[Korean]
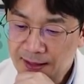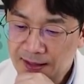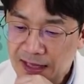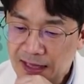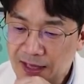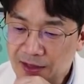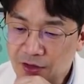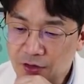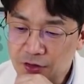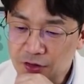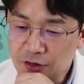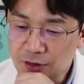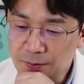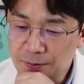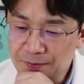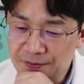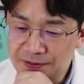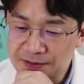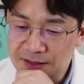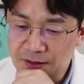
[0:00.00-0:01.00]
가격이
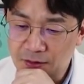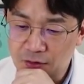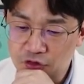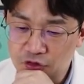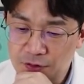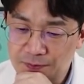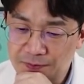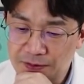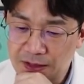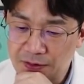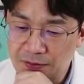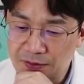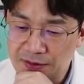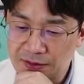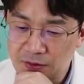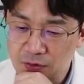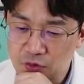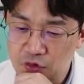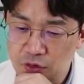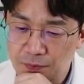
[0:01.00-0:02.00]
너무 비싸고 수입되는
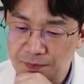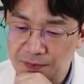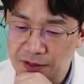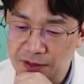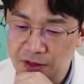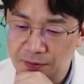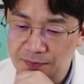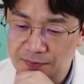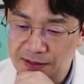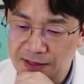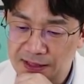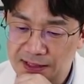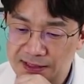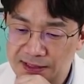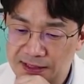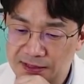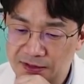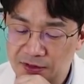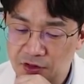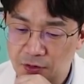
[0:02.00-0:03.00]
회사도 두 곳밖에 없는데
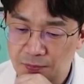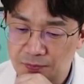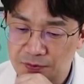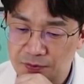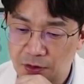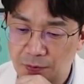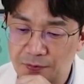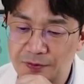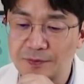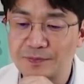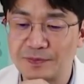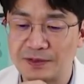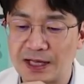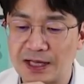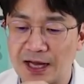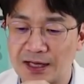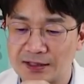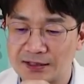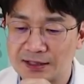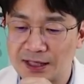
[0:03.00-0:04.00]
대체할 사람은 없,
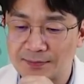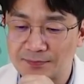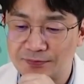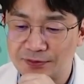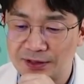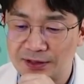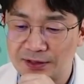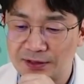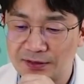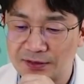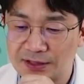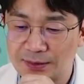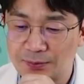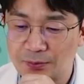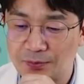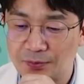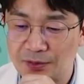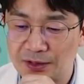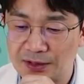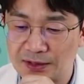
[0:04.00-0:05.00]
습니다 그레인프리는 더 이상
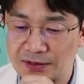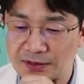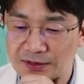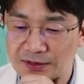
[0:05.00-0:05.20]
못 먹이는데